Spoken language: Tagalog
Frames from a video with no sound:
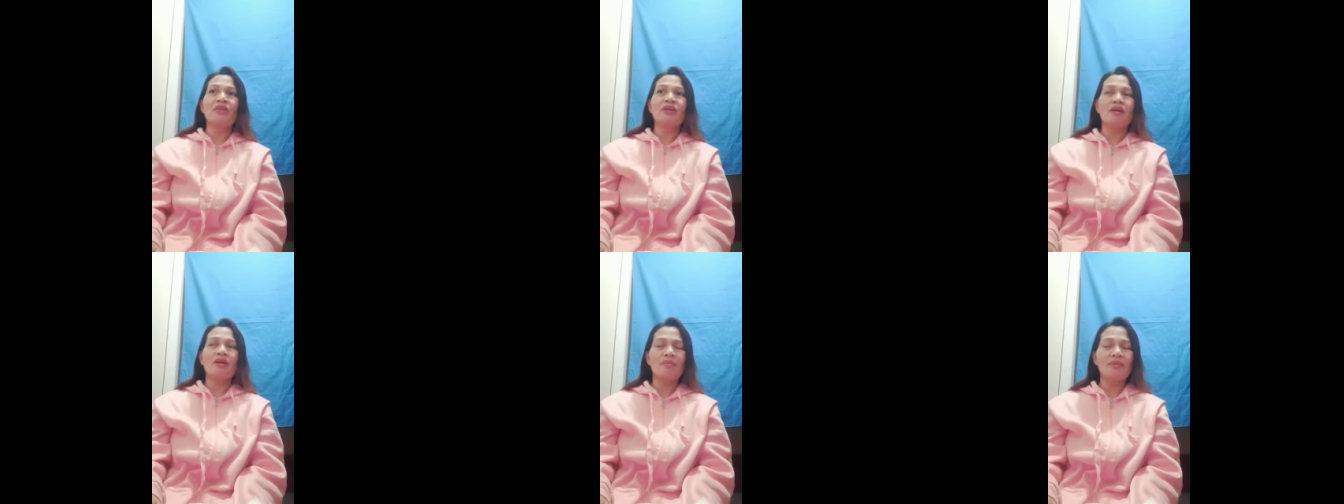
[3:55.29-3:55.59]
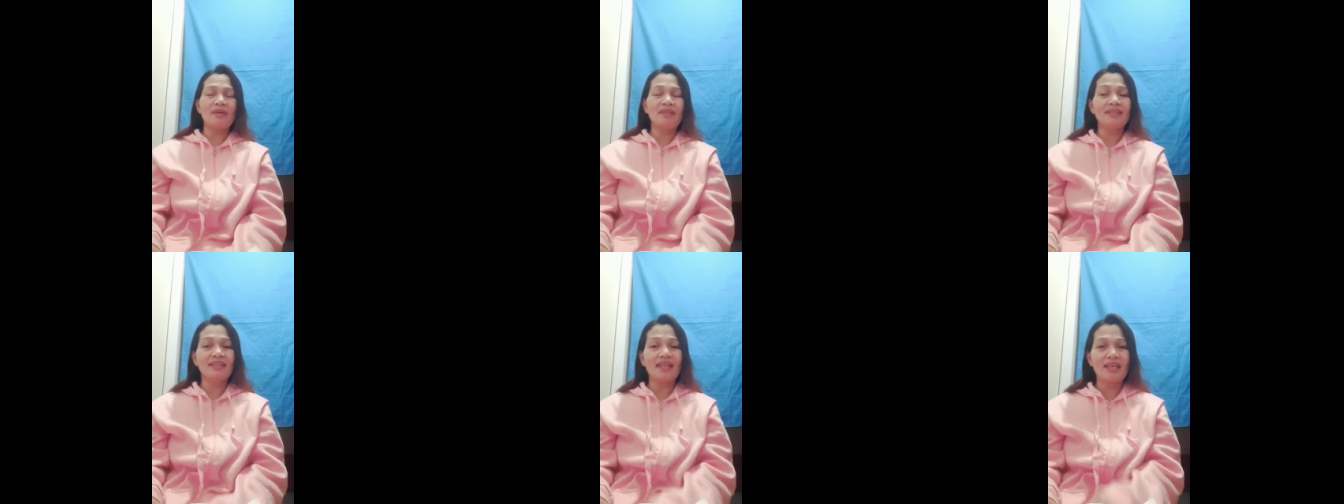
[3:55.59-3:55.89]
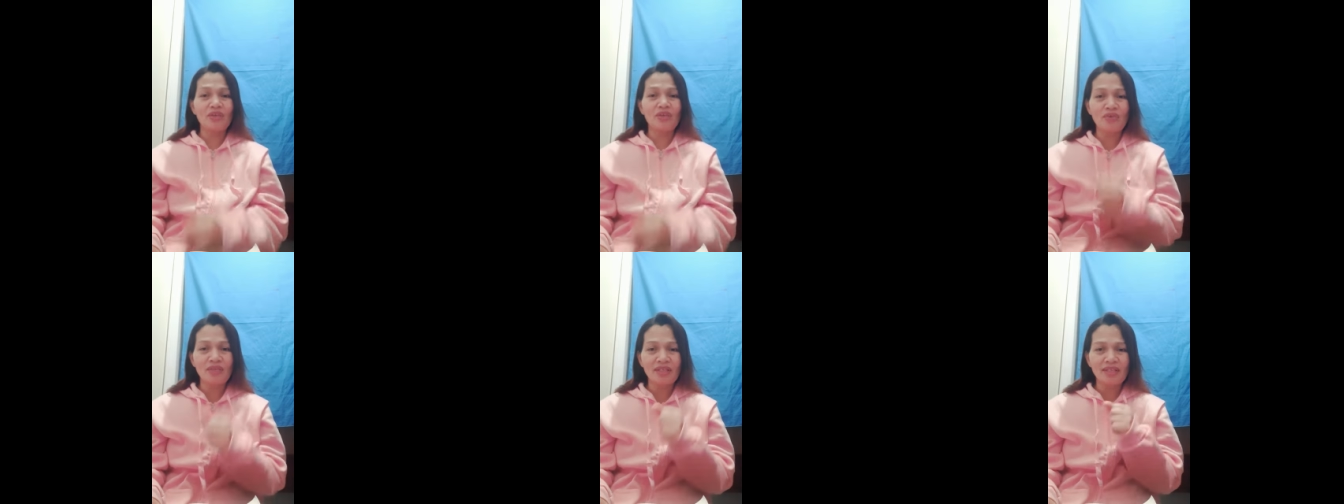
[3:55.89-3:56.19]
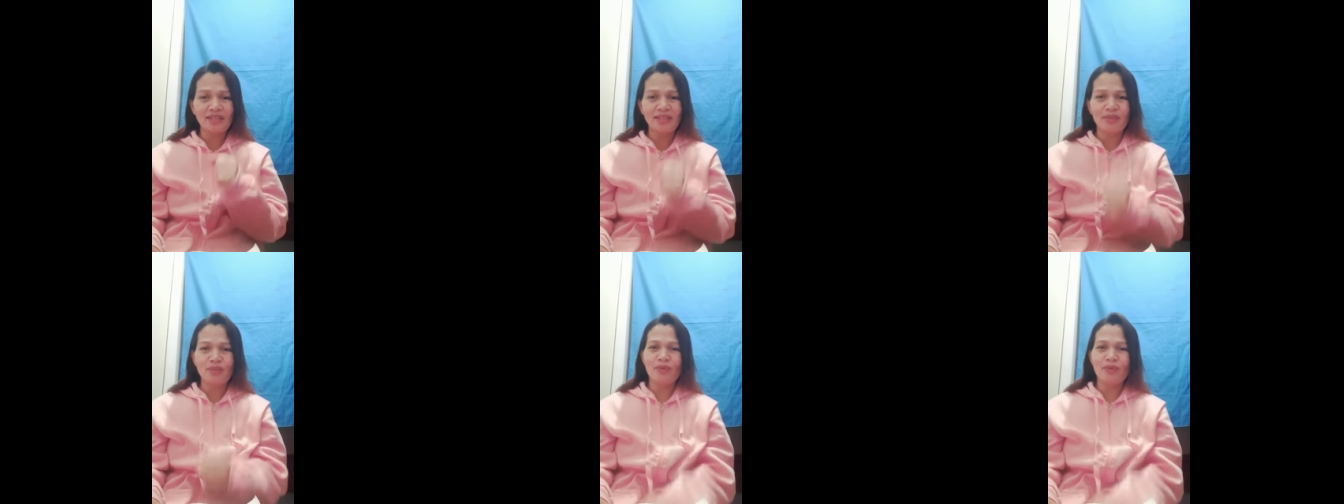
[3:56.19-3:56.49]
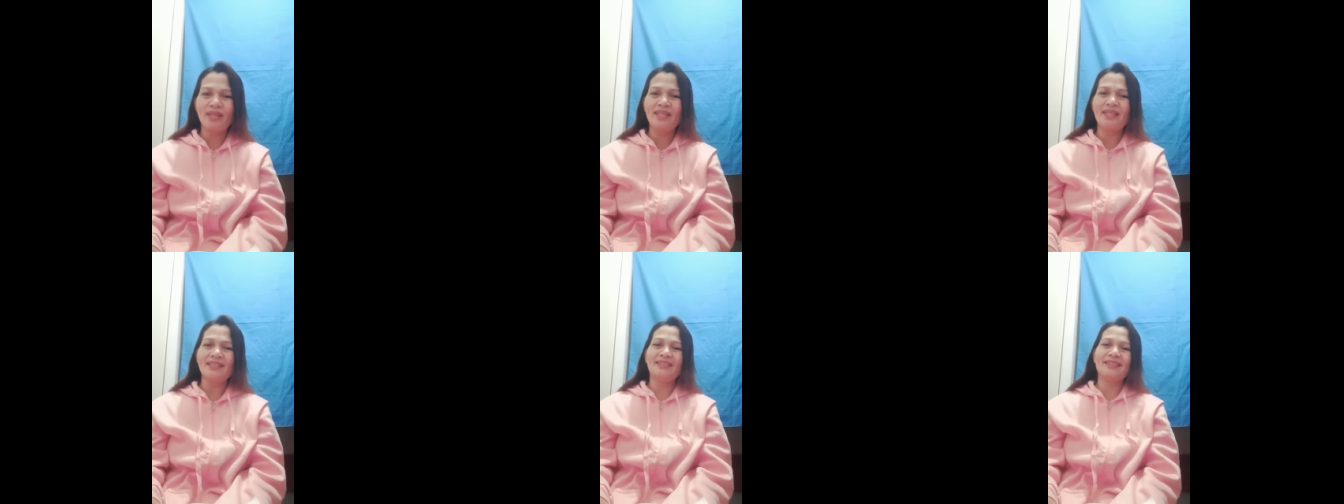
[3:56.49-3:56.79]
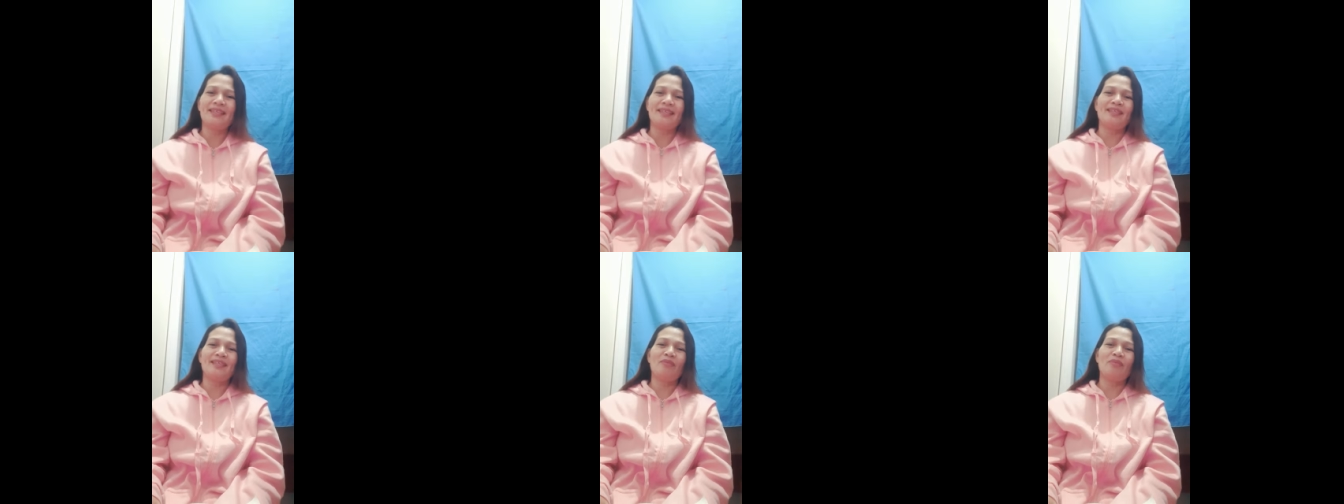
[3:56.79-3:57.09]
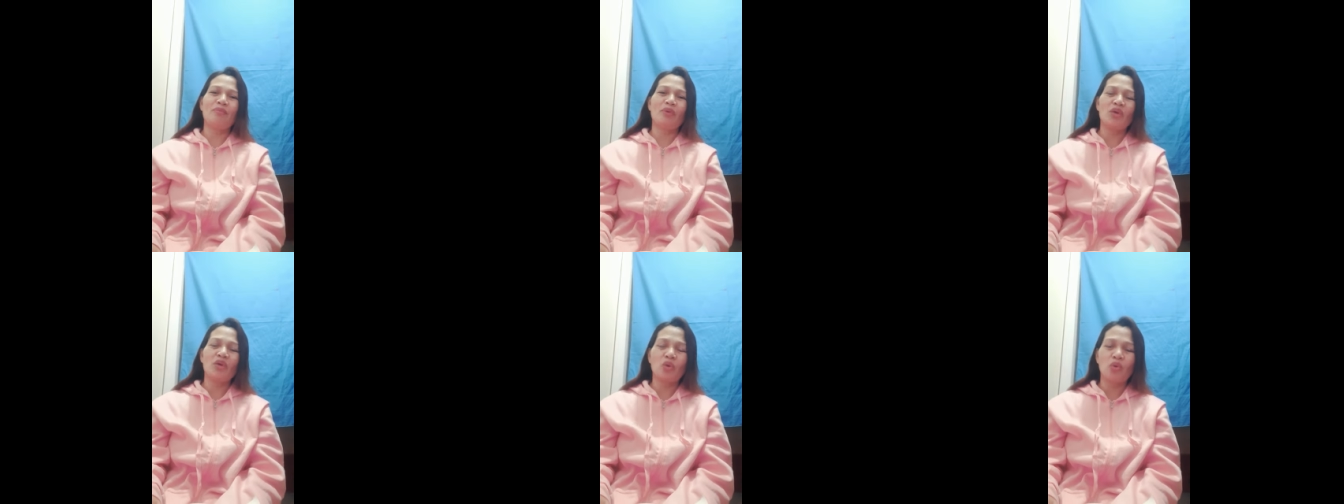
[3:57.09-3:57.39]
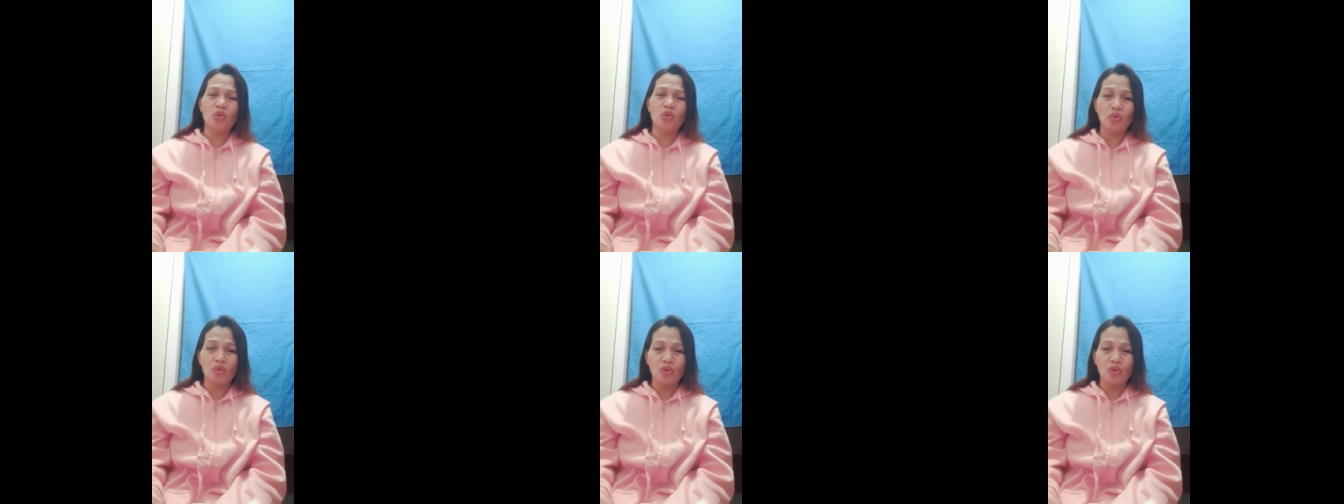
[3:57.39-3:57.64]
kapag tayo nagtiwala sa ating Panginoong